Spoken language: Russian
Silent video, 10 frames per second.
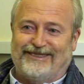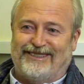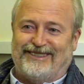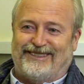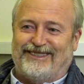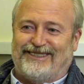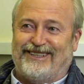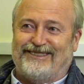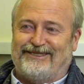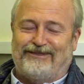
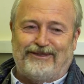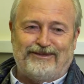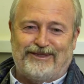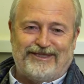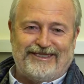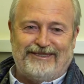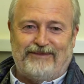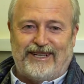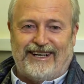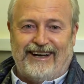защищать и свою жизнь, и
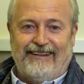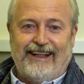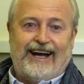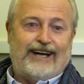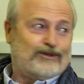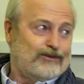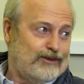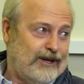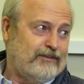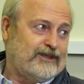меха. А с
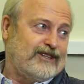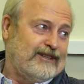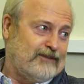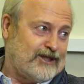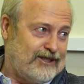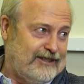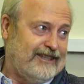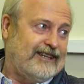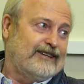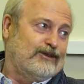утра приезжала машина,
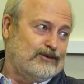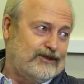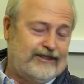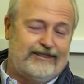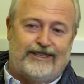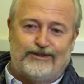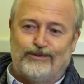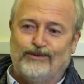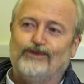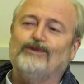я грузил нас
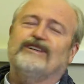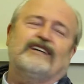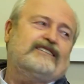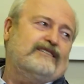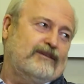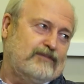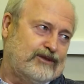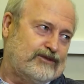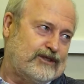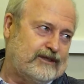тут, Ну, это красиво
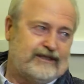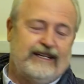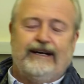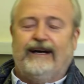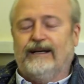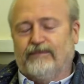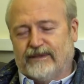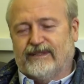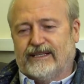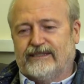получилось. Она, правда,
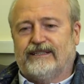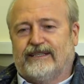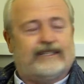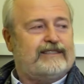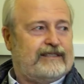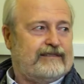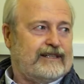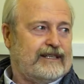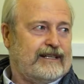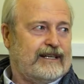картина
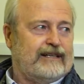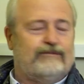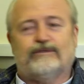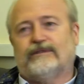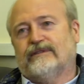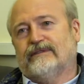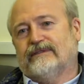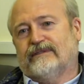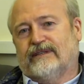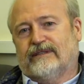красивая. Она вот,
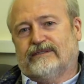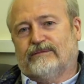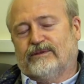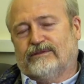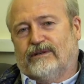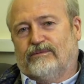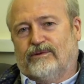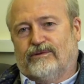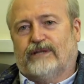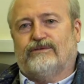я до сих пор же
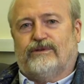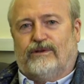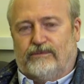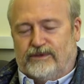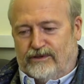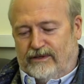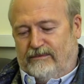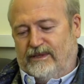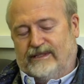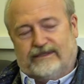люблю, да кто не любит
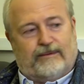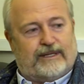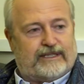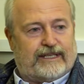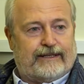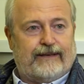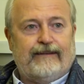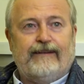черно-белое изображение.